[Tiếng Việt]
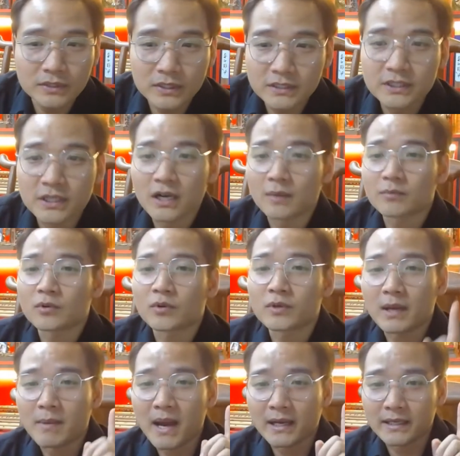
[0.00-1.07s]
nhưng trường hợp của
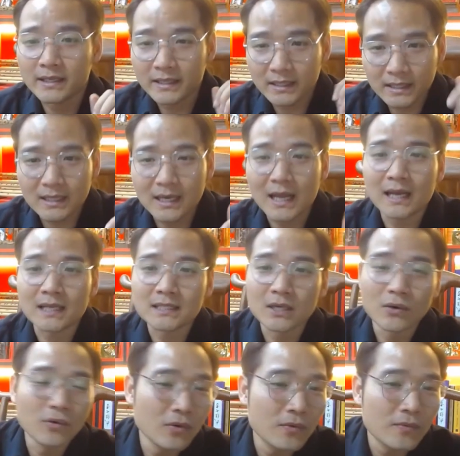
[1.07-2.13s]
nhà bạn ấy lại là
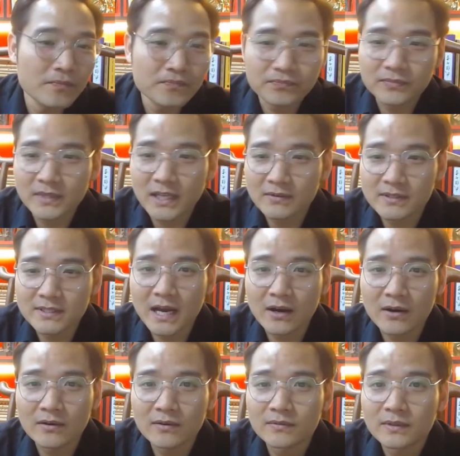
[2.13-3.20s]
xấu. Tại vì
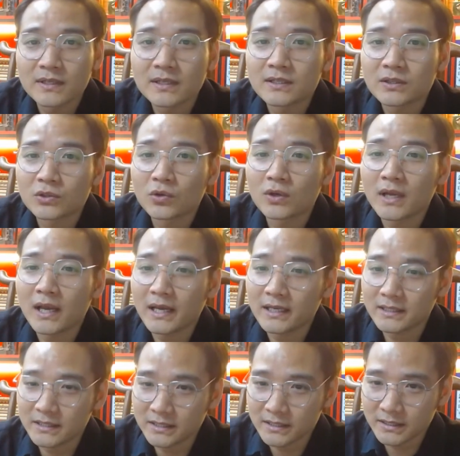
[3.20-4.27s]
sao? Tôi
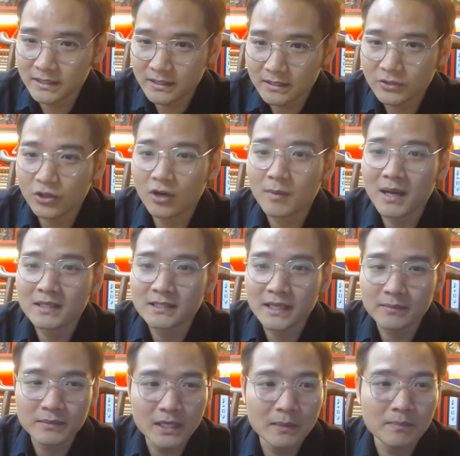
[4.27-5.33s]
lại cho các bạn
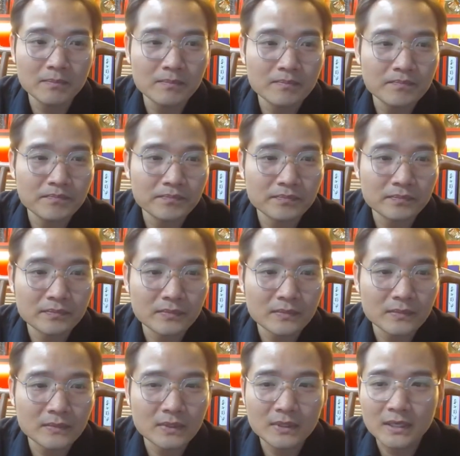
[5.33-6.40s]
xem tiếp
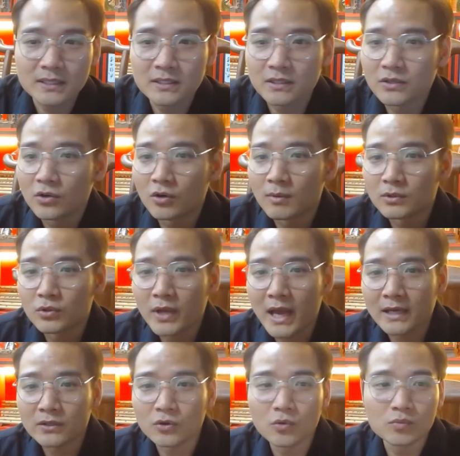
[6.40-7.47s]
cái sơ đồ mà tôi
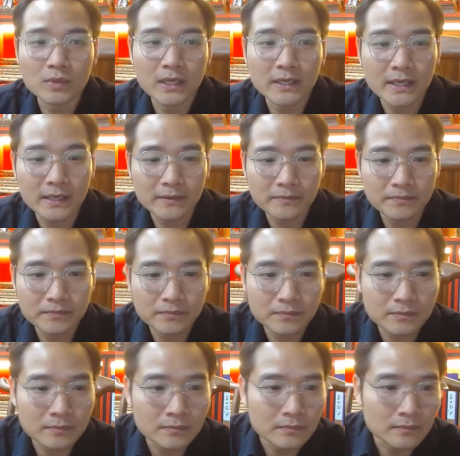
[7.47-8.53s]
an cung lên này.
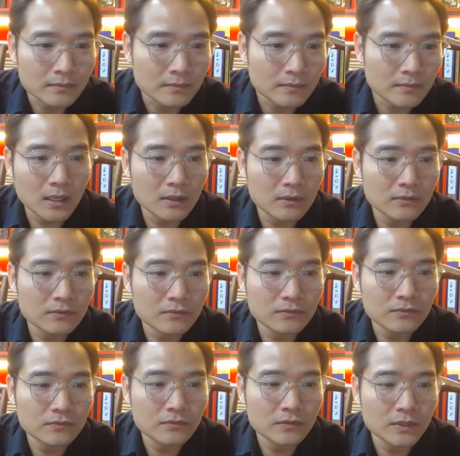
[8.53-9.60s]

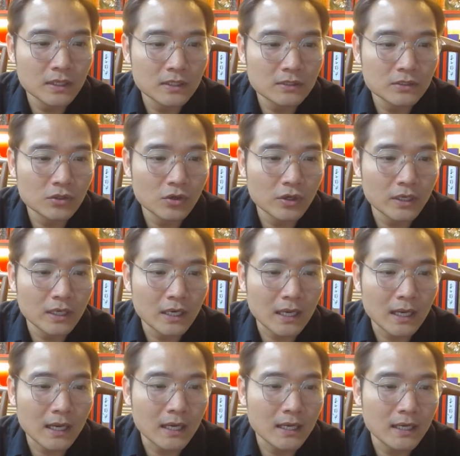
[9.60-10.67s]
Vừa rồi
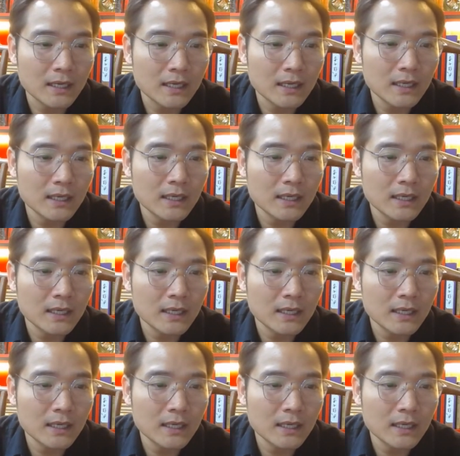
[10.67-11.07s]
là